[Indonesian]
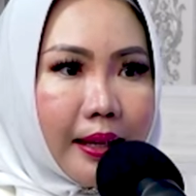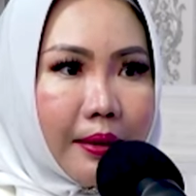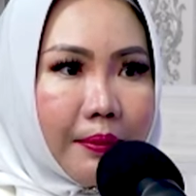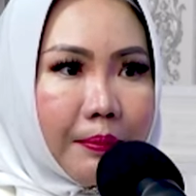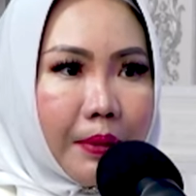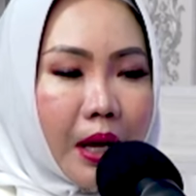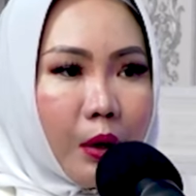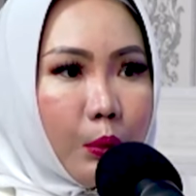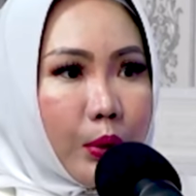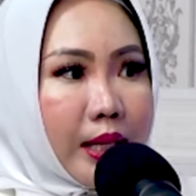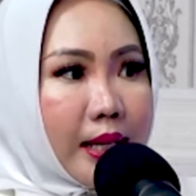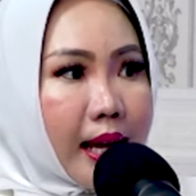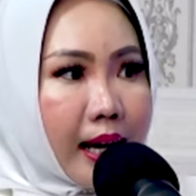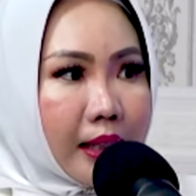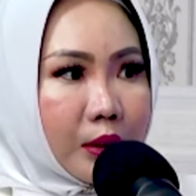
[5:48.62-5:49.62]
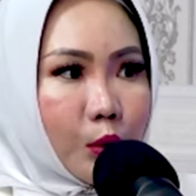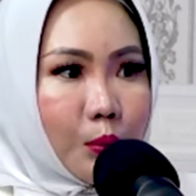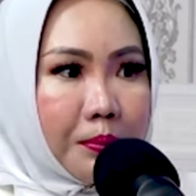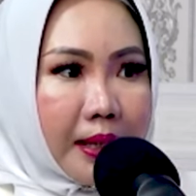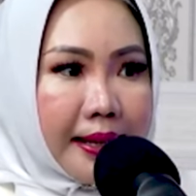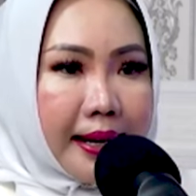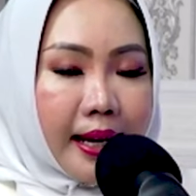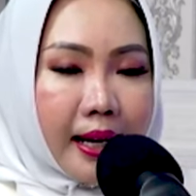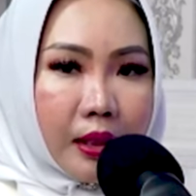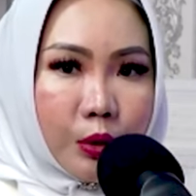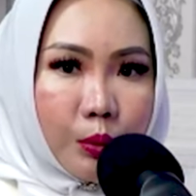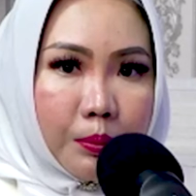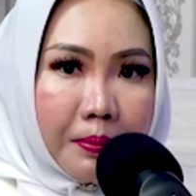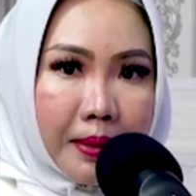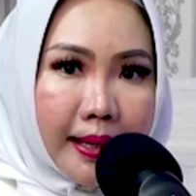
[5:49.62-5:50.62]
melalui
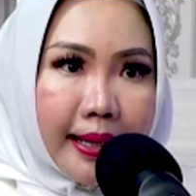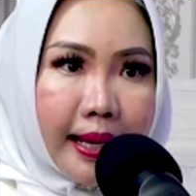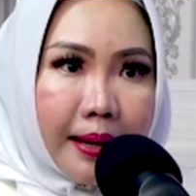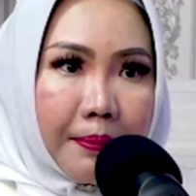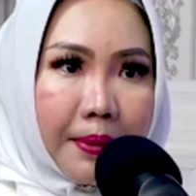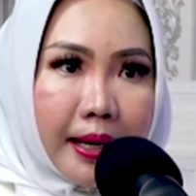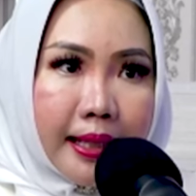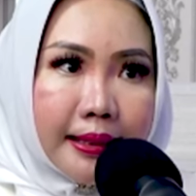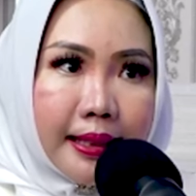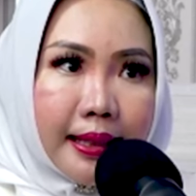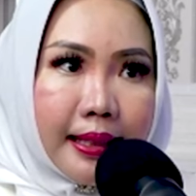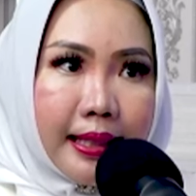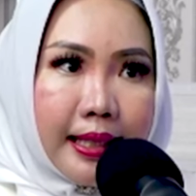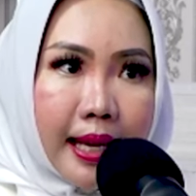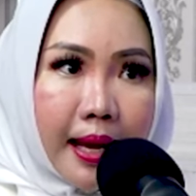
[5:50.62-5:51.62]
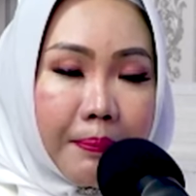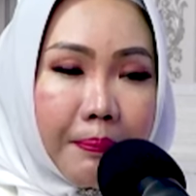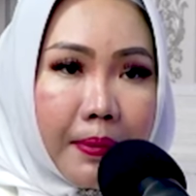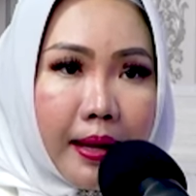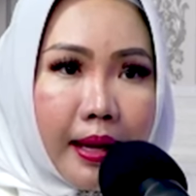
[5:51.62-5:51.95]
narasumber-narasumber yang mana setiap